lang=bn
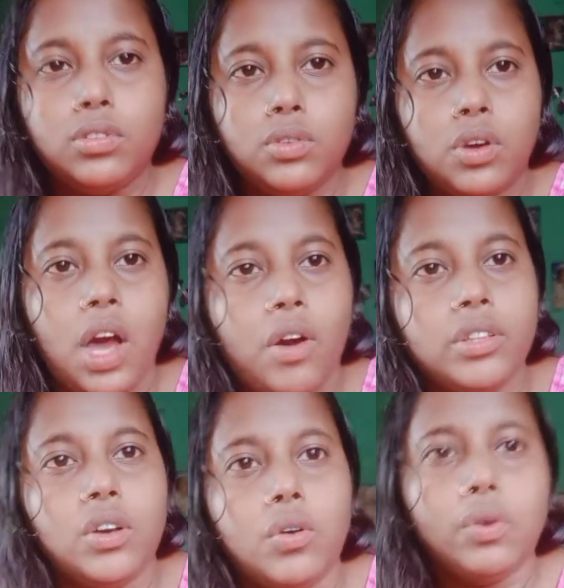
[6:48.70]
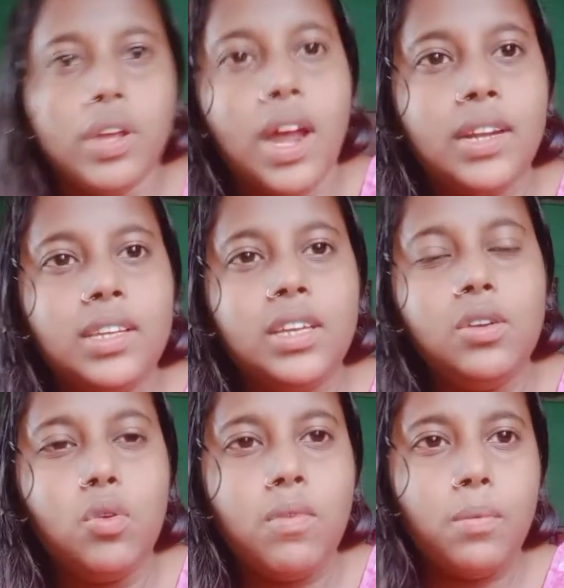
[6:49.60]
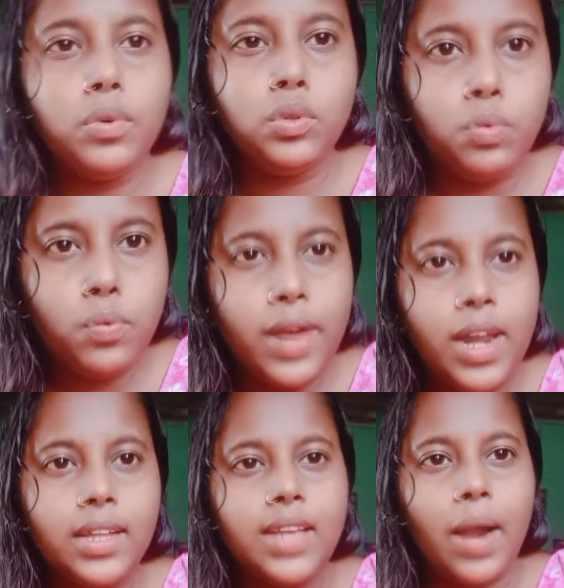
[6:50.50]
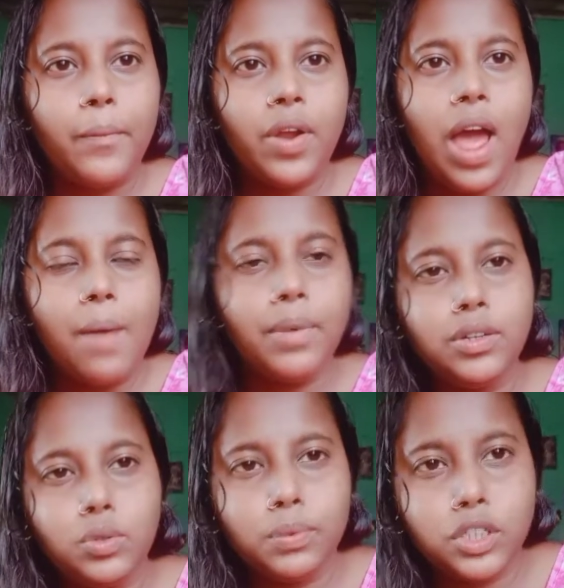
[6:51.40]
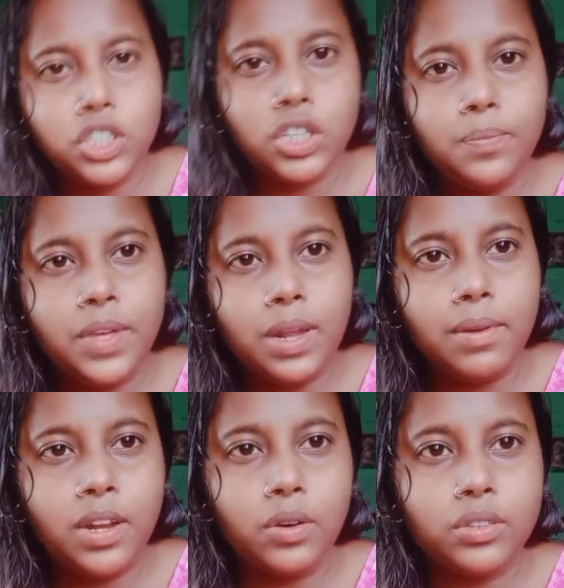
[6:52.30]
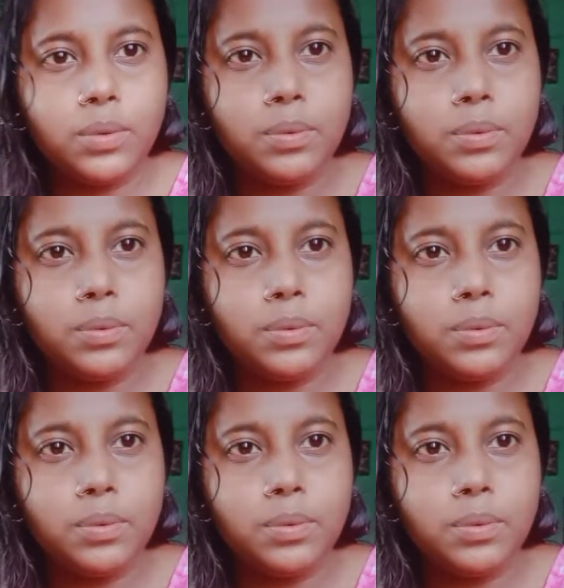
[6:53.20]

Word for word: তো খাওয়া দাওয়া করে আর কি ঘুমাবো দুপুরবেলা তারপর আবার তোমাদের সাথে বিকালবেলা কথা